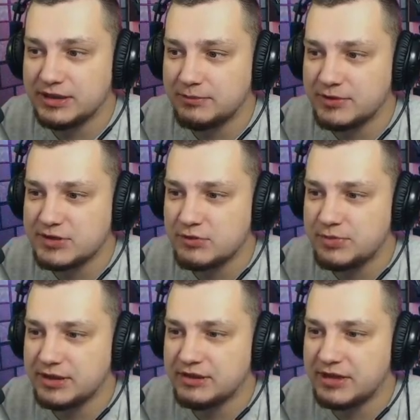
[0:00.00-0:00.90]

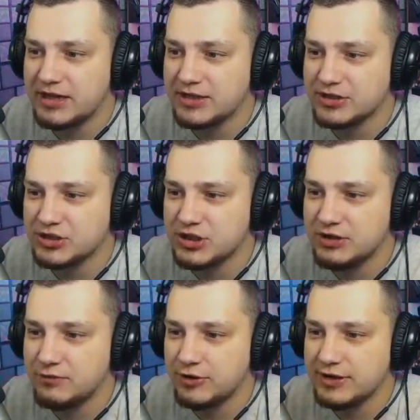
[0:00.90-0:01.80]
поступило. Конечно же,
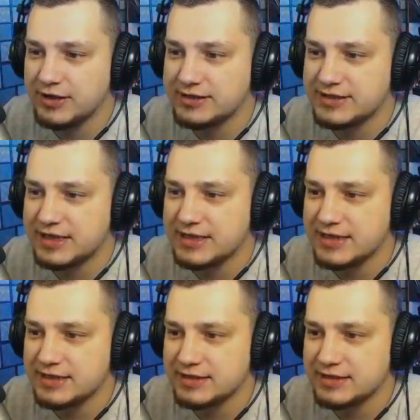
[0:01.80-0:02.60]
его не захотят.